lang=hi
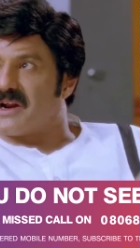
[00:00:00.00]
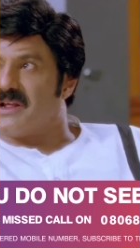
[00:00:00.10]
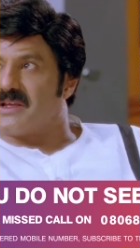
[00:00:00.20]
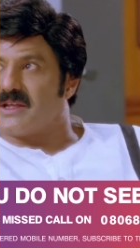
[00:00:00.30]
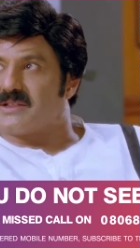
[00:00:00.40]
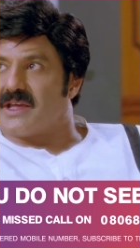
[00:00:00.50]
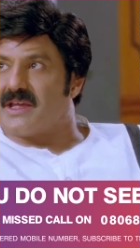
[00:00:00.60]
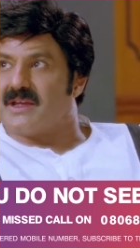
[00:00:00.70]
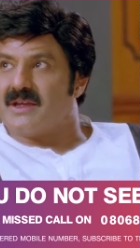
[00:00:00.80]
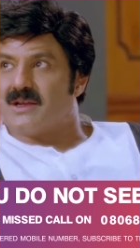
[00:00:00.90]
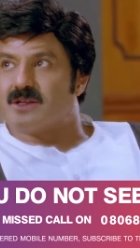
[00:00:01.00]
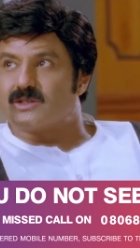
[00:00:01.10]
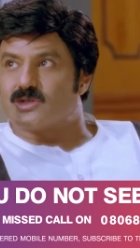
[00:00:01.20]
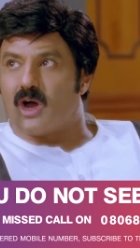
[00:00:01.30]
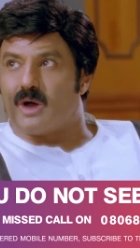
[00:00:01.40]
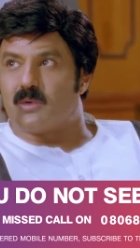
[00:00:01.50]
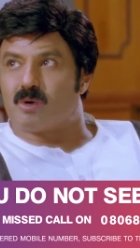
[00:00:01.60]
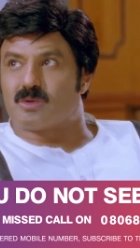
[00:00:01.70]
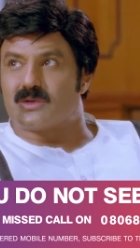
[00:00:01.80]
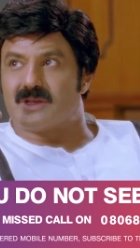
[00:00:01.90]
मैटर लीक हुआ तो तेरी
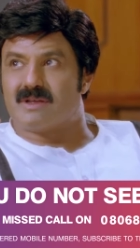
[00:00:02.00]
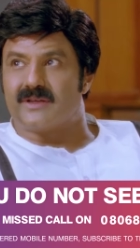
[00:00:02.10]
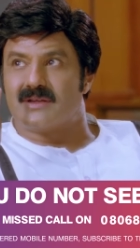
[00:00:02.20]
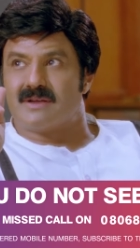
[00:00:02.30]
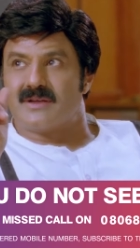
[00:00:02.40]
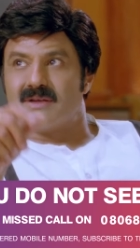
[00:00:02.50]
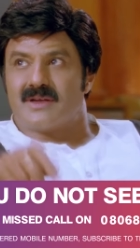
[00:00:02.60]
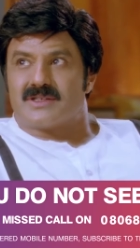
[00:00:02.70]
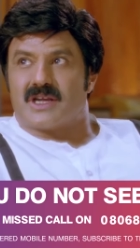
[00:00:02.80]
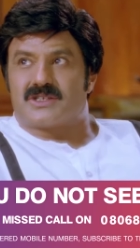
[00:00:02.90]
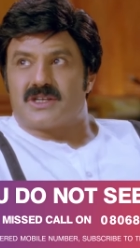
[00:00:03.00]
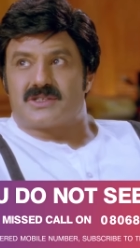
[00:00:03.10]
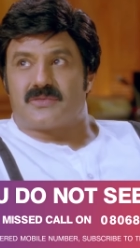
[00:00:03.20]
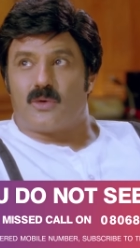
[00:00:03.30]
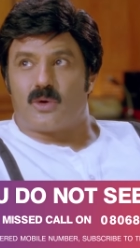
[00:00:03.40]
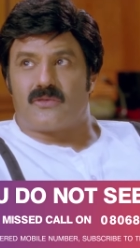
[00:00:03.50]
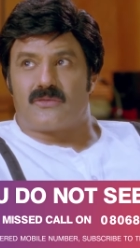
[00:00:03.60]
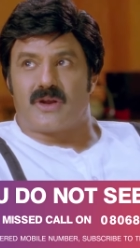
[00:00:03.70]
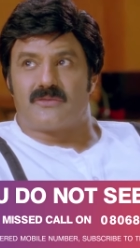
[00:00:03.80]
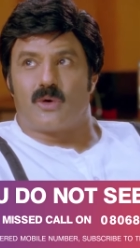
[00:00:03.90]
नौकरी गई सेक्शन
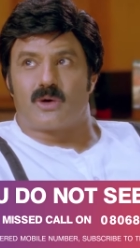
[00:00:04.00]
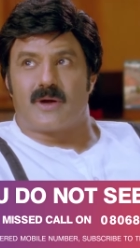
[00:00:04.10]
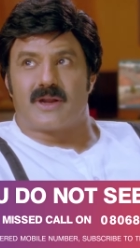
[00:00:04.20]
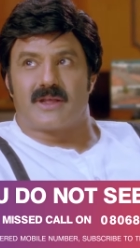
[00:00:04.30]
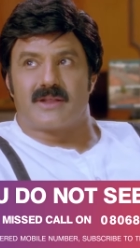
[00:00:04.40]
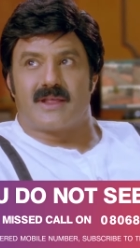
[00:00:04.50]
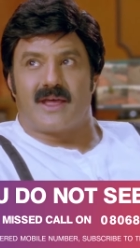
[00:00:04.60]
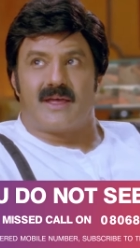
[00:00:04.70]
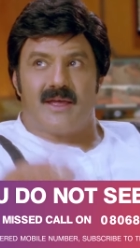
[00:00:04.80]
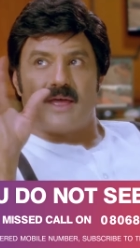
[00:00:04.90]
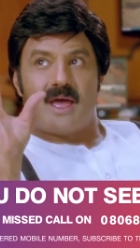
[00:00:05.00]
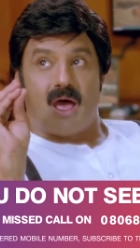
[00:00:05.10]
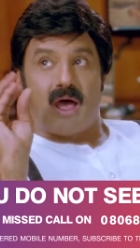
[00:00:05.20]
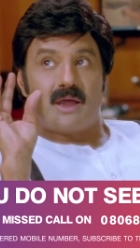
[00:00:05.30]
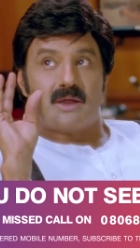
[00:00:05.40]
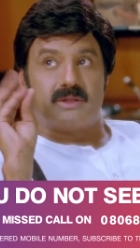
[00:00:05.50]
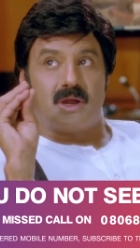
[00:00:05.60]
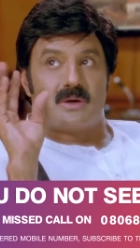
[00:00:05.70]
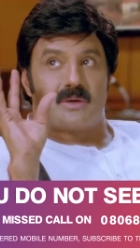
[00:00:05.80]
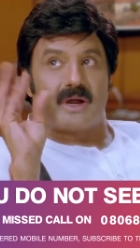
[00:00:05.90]
420 आईपीसी के तहत कम
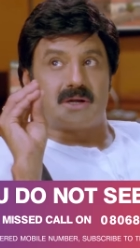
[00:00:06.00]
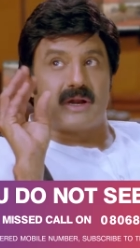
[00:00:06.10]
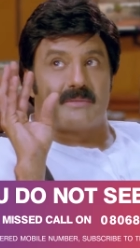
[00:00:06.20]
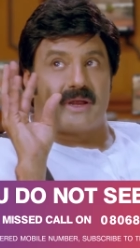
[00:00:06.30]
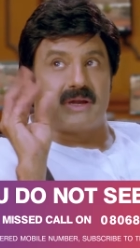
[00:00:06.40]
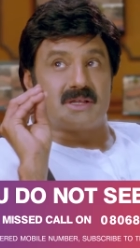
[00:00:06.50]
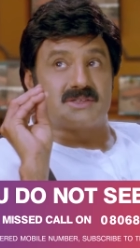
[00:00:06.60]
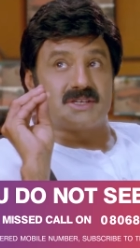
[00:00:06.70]
से कम पांच साल